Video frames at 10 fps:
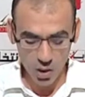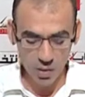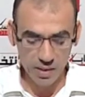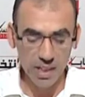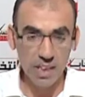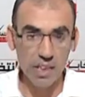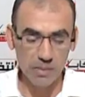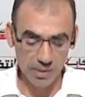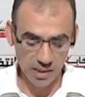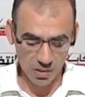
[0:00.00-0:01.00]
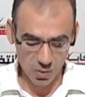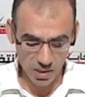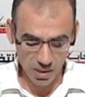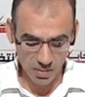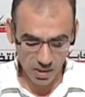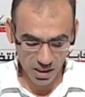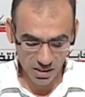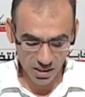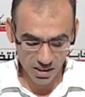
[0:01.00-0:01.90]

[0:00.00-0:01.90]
وذلك بتطوير المناطق